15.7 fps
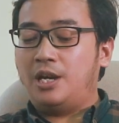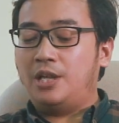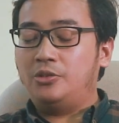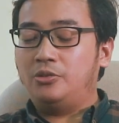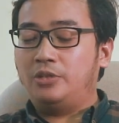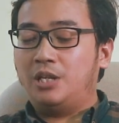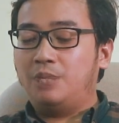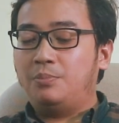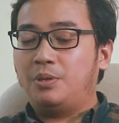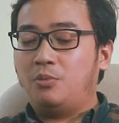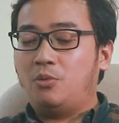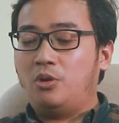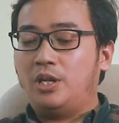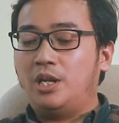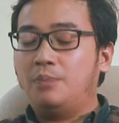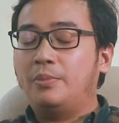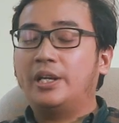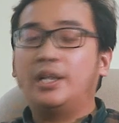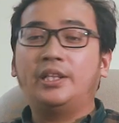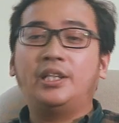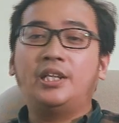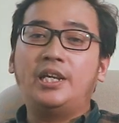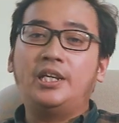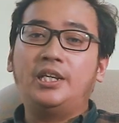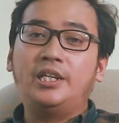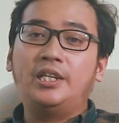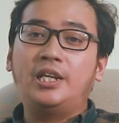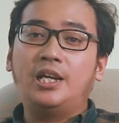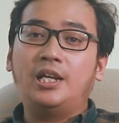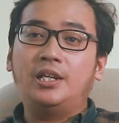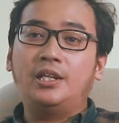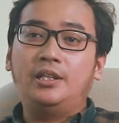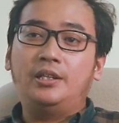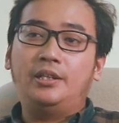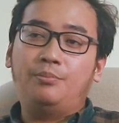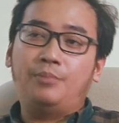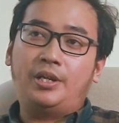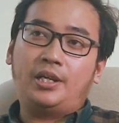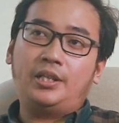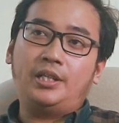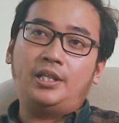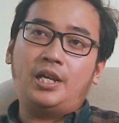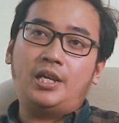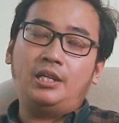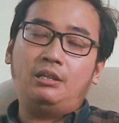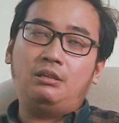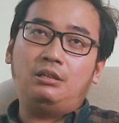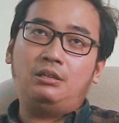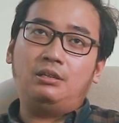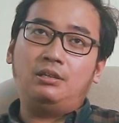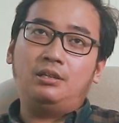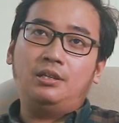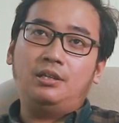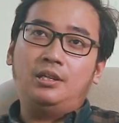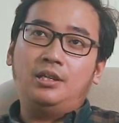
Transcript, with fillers: mengajukan permohonan mereka tidak ingin diga mereka tidak ingin